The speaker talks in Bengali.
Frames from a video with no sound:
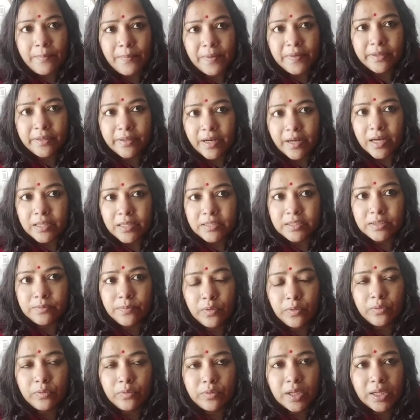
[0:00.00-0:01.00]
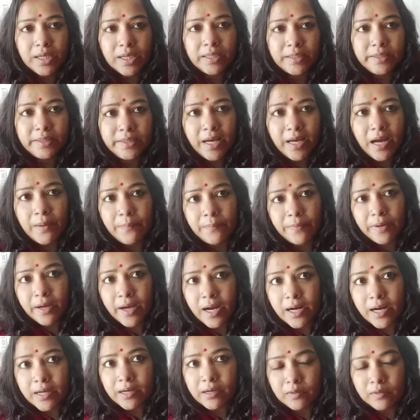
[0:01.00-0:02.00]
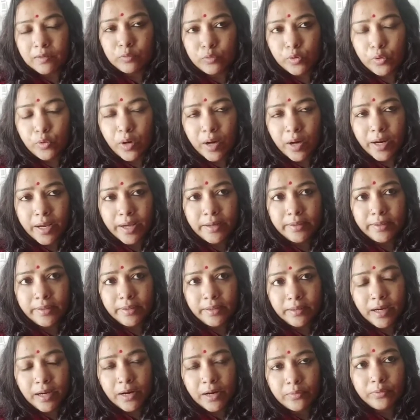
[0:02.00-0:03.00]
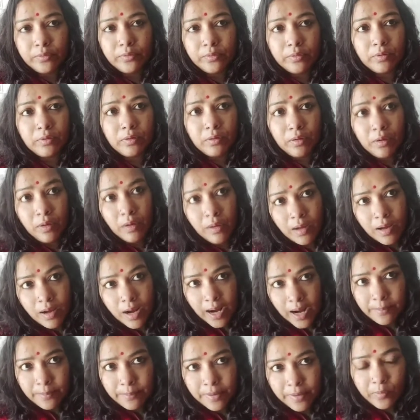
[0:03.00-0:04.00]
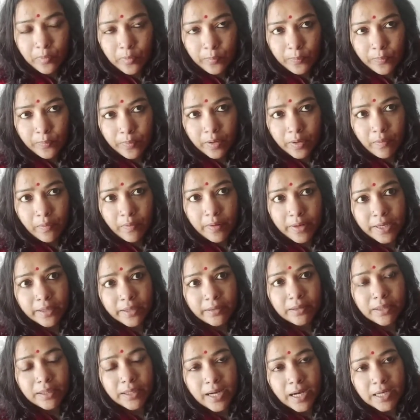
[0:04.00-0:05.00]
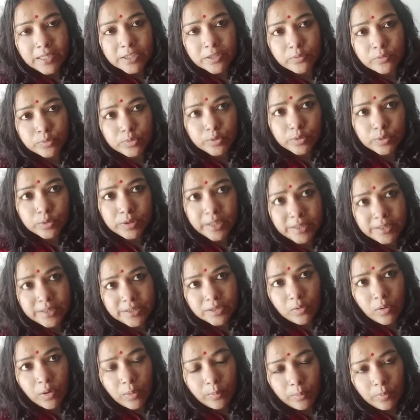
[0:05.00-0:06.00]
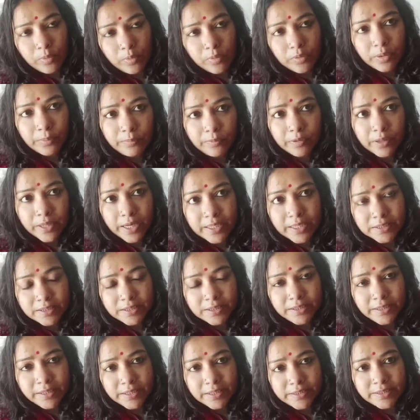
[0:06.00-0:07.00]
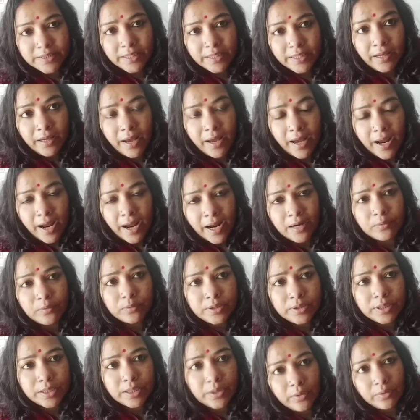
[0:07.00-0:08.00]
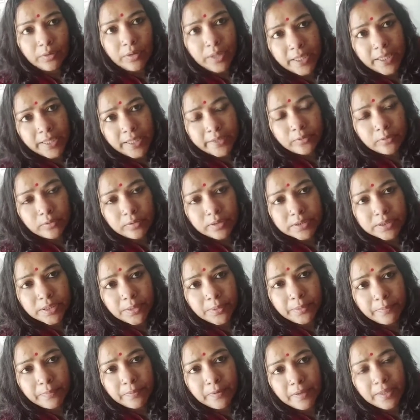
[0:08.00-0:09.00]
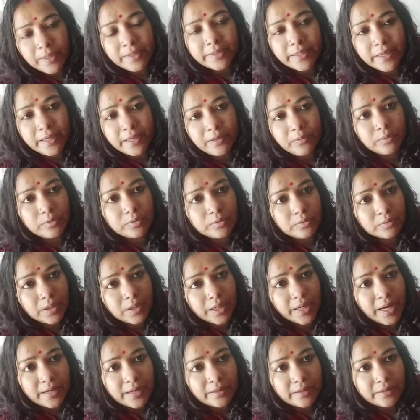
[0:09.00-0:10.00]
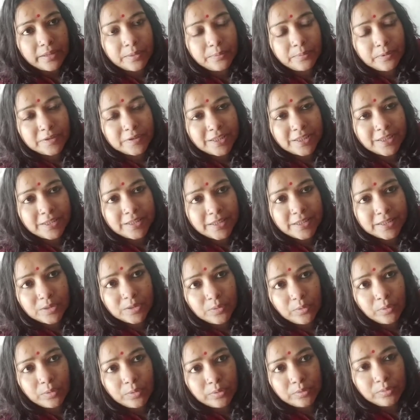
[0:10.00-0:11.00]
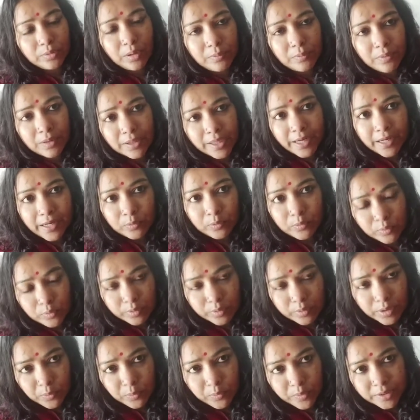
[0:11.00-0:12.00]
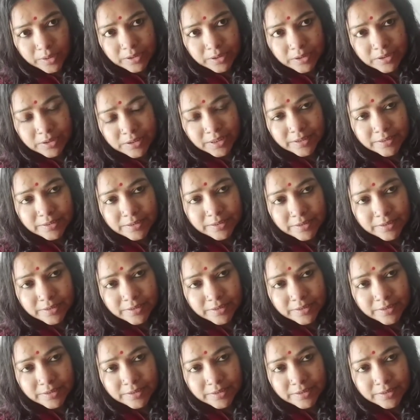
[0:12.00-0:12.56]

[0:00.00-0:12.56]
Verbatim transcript: আমাদের কাজের বউটাকে দিয়ে আমরা কাটা কুটো করাইনি কারণ হলো আমরা ওপরে অনেকটা কাঁচা কুচো দিয়েছি কম্বল টম্বল কাটতে দিয়েছি আর ওদিকে ও লেট হয়ে যাবে বলে তাই অন্তুকে কাটতে বসিয়ে দিয়েছি অন্তু আমার কাটা কুটোটা করে দিচ্ছে